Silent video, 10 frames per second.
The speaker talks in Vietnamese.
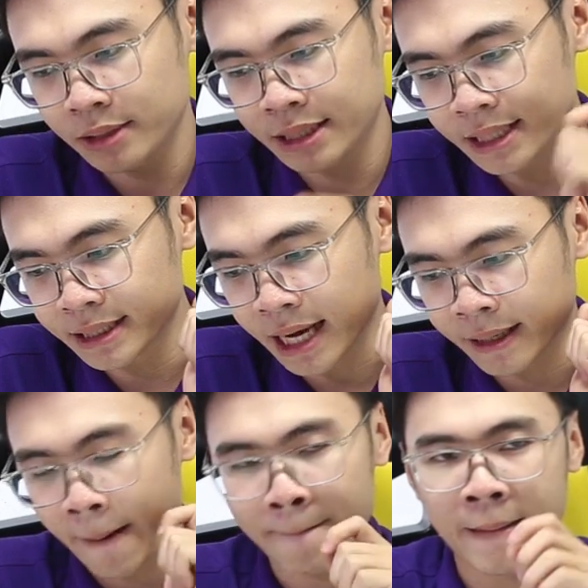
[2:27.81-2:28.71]
là dây dẹp
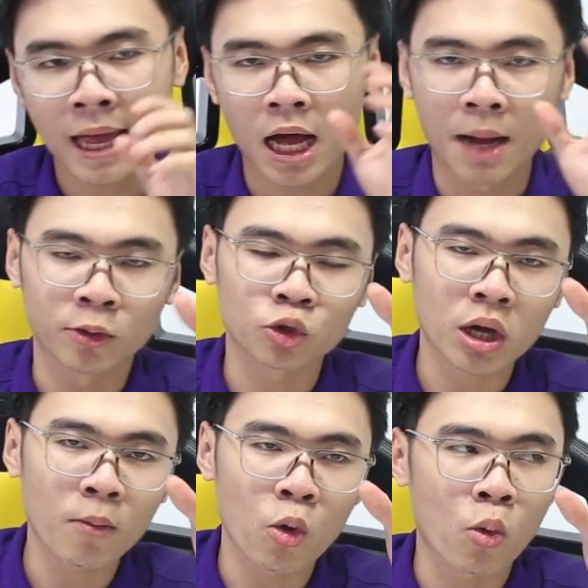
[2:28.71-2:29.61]
vì ở một số
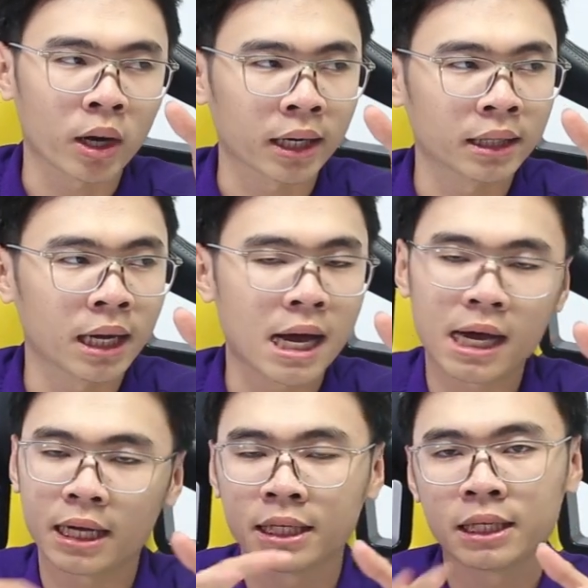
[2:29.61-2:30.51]
các bộ nguồn
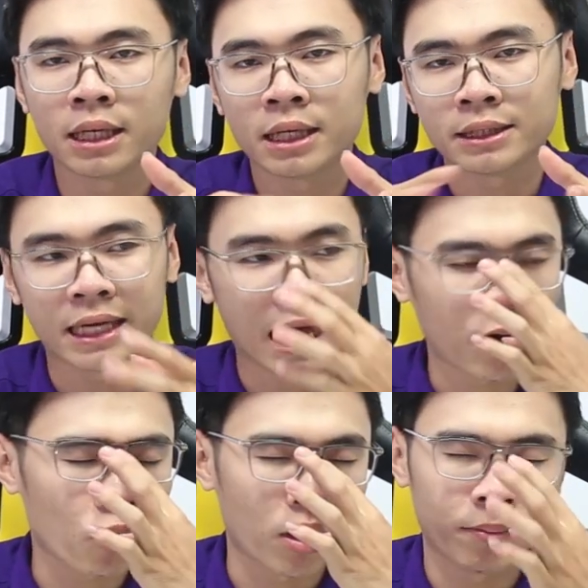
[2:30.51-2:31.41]
à,
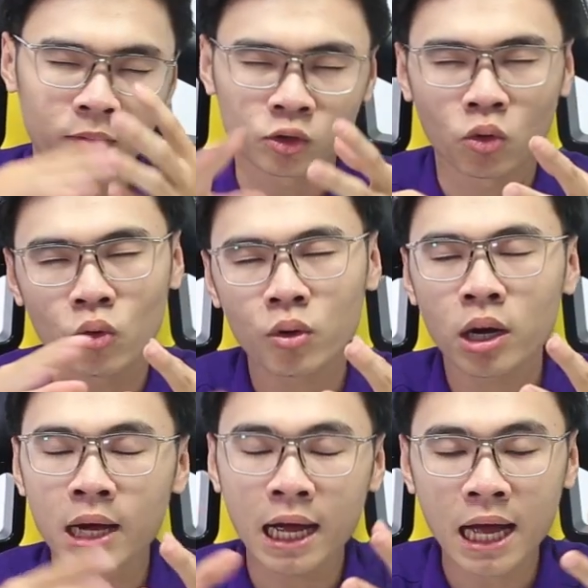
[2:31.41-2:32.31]
rẻ của một số
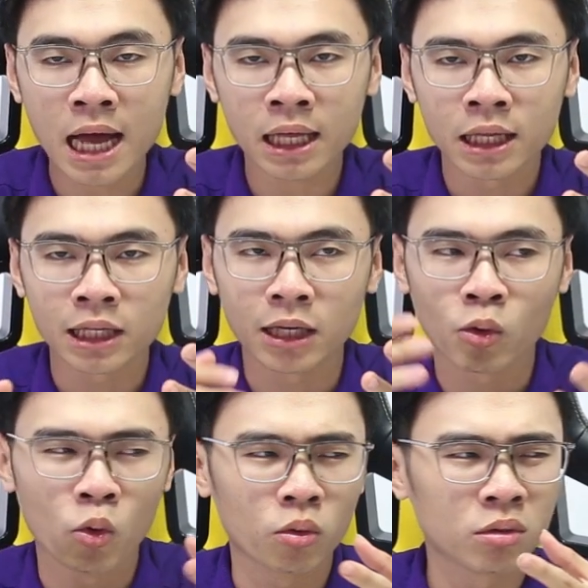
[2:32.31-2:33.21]
hãng khác thì
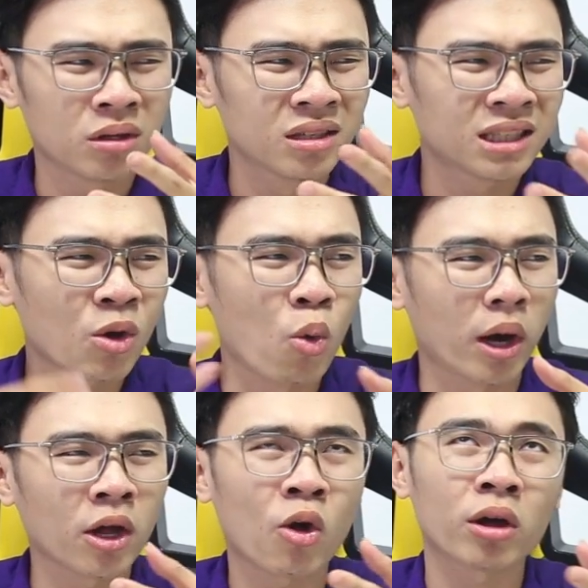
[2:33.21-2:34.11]
dây
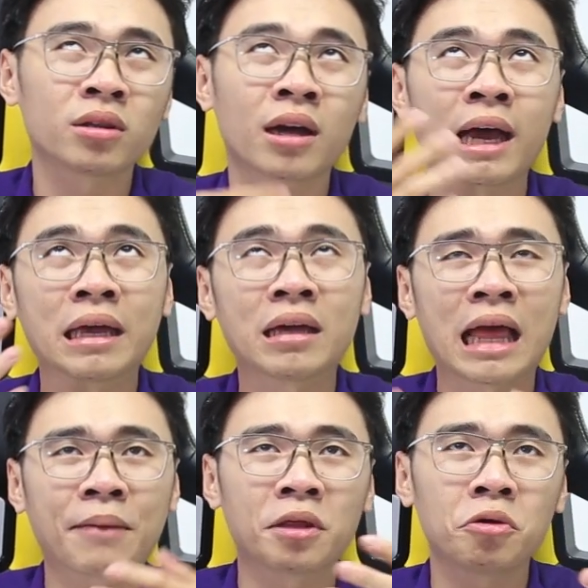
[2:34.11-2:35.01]
nguồn ấy họ thường hay
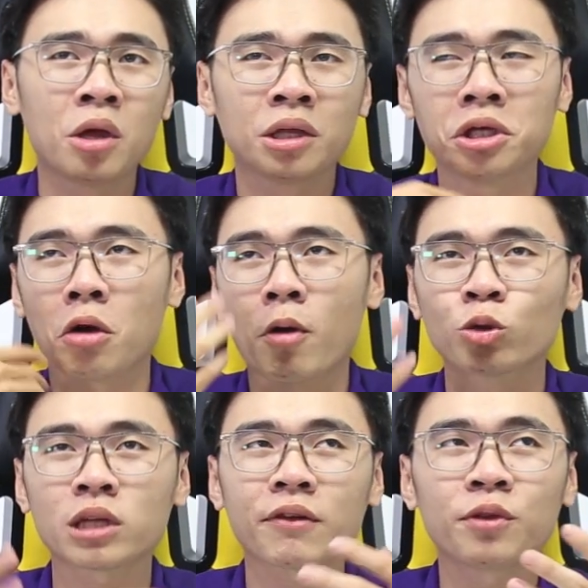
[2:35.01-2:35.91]
làm theo nhiều
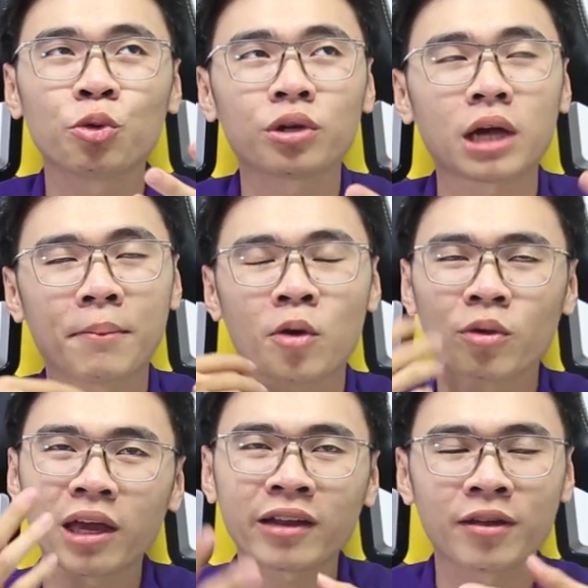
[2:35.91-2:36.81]
màu sắc ví dụ như cả màu
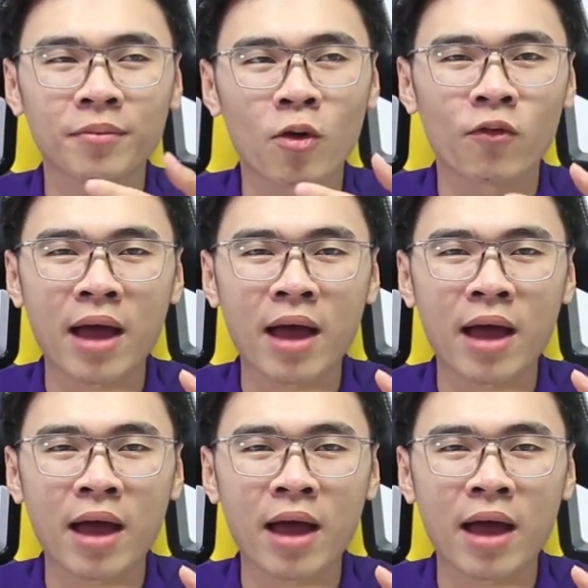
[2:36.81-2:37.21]
đen này màu